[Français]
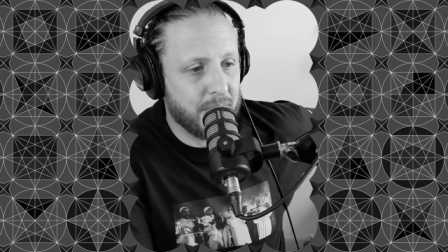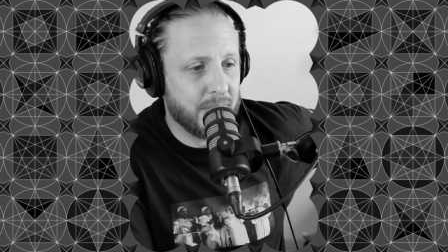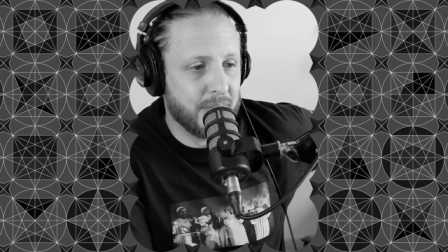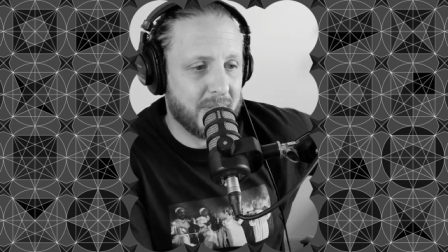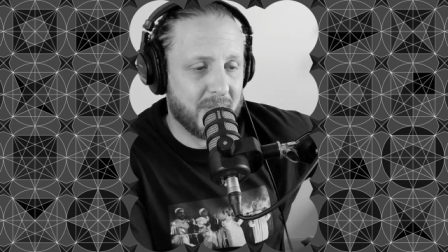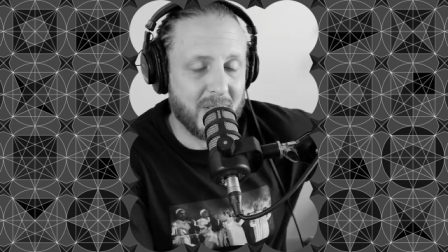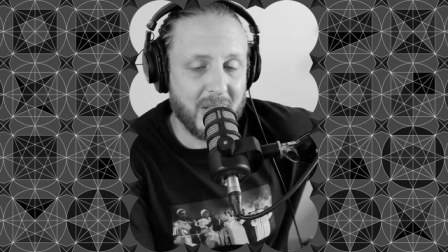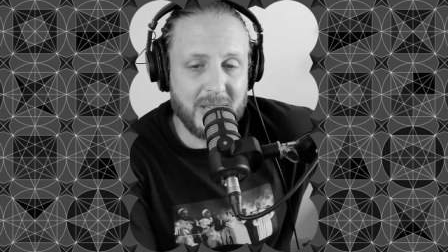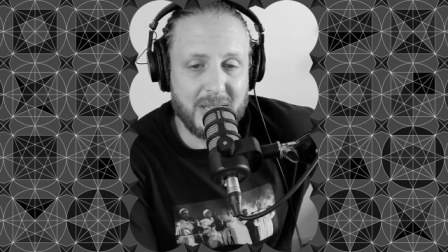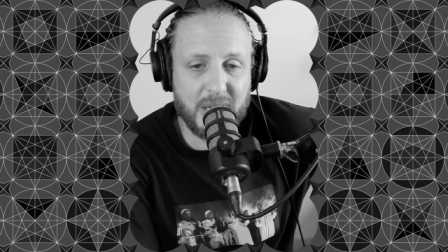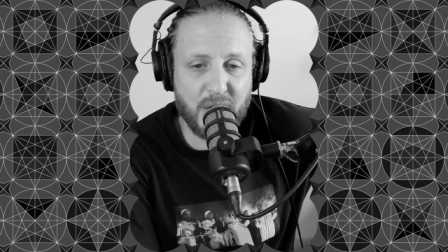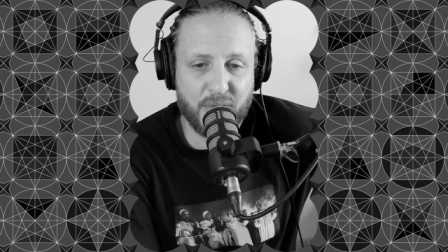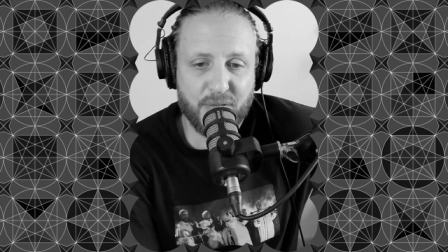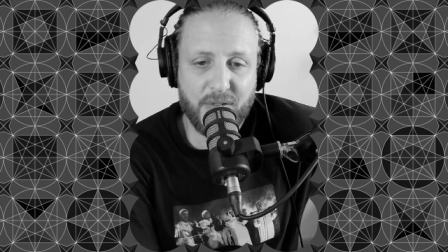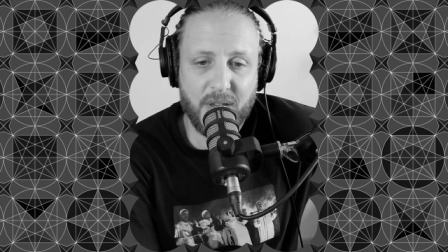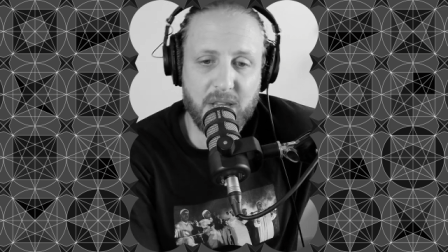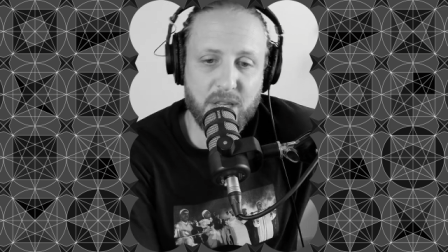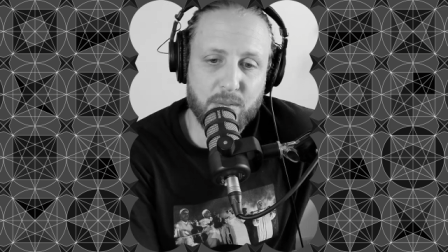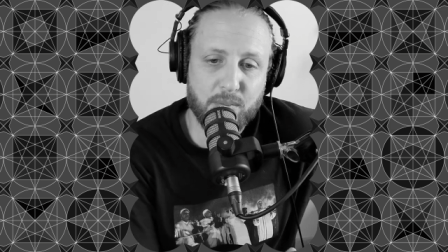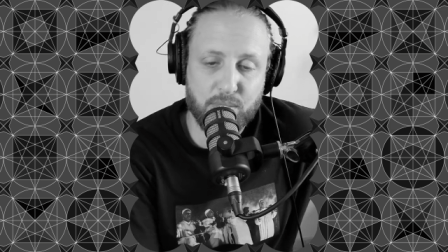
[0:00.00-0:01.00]
c'est-à-dire
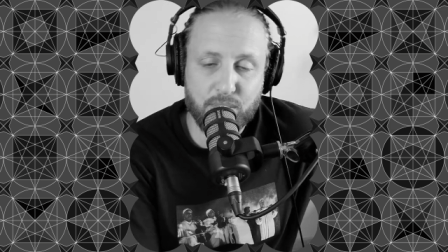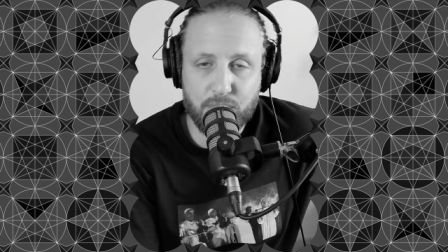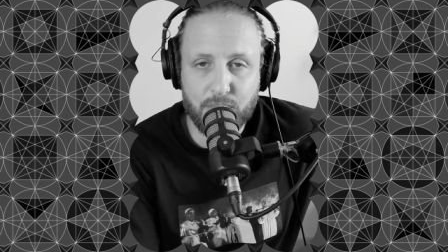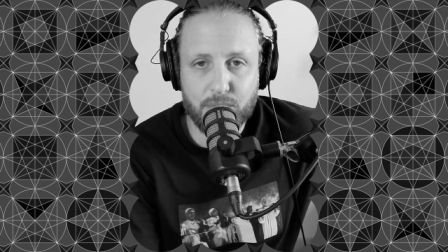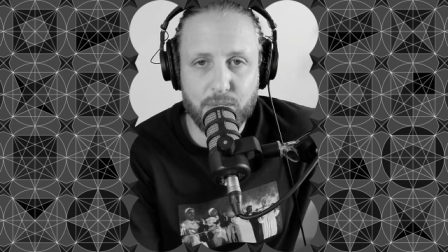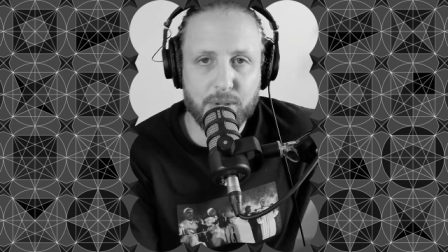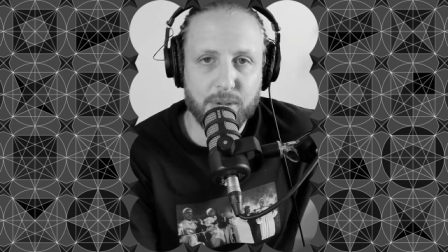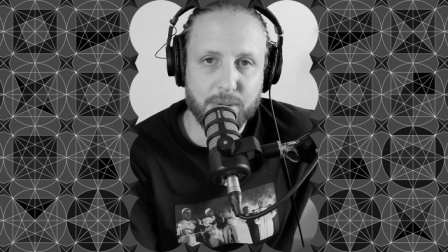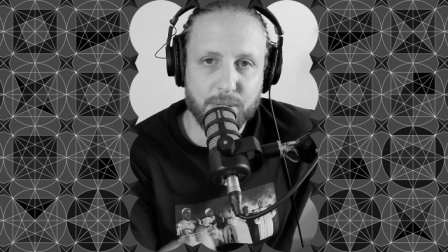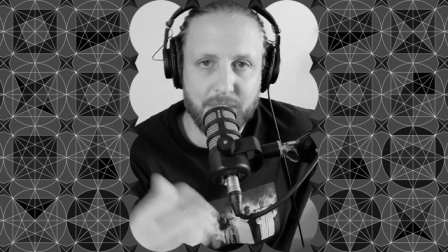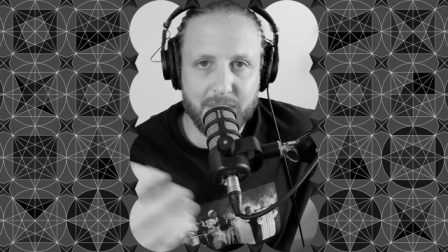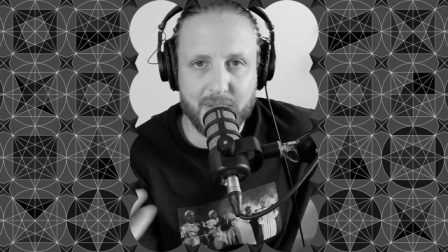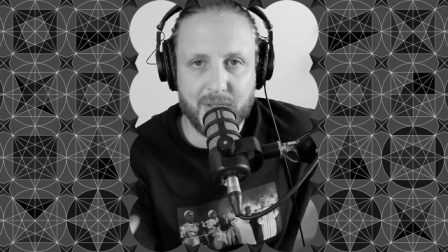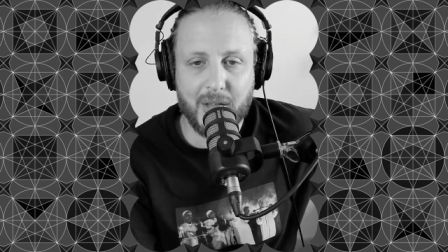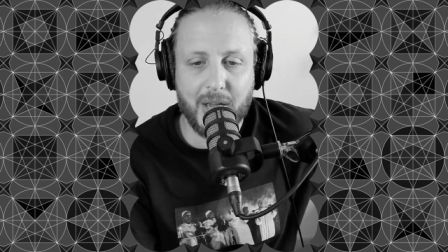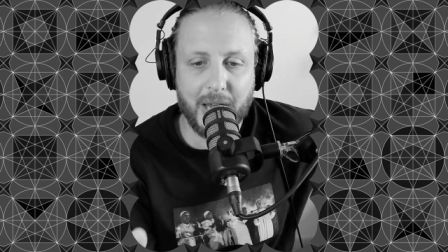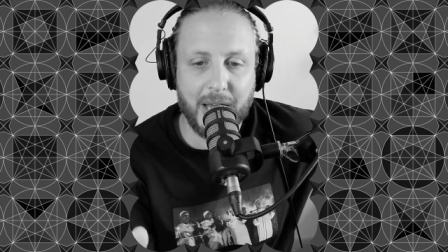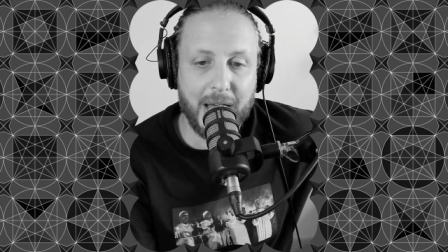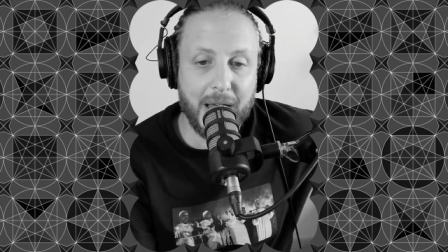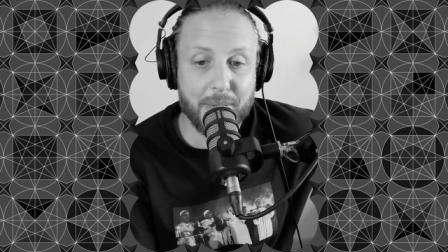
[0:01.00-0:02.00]
Facebook, Facebook,
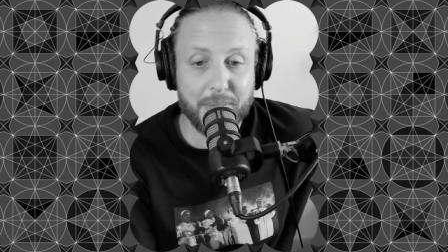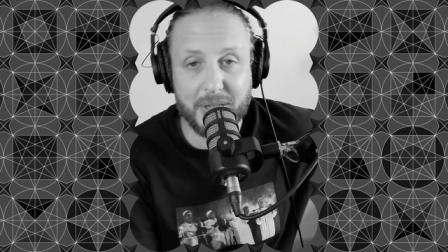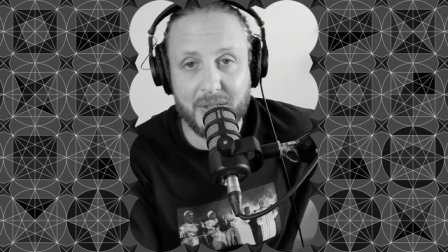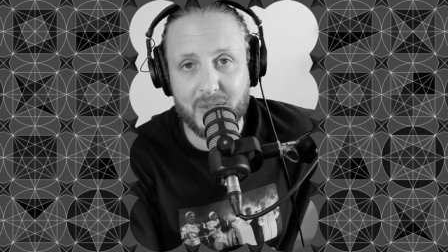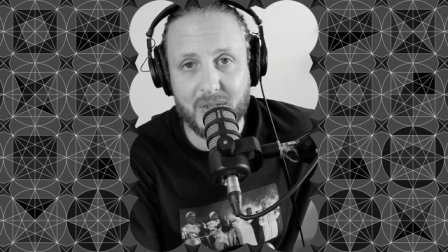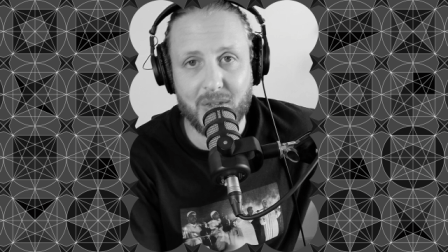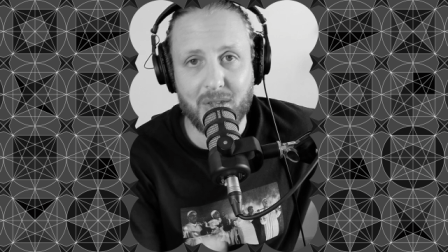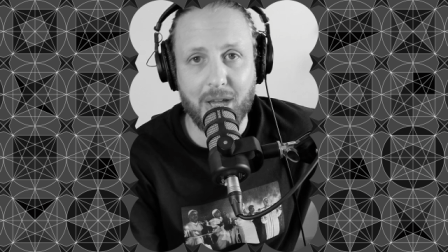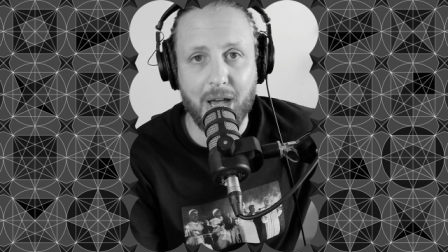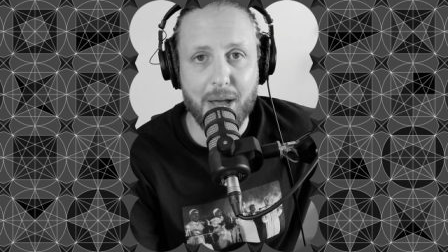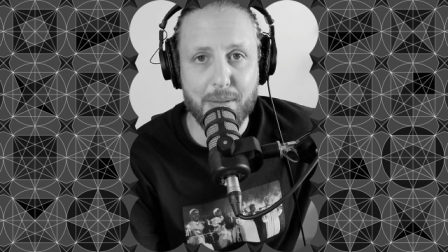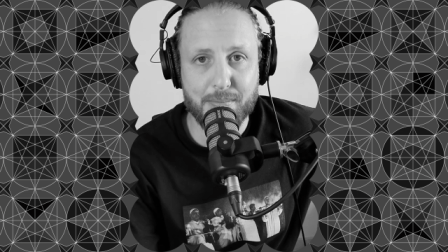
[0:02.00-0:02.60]
Instagram, etc.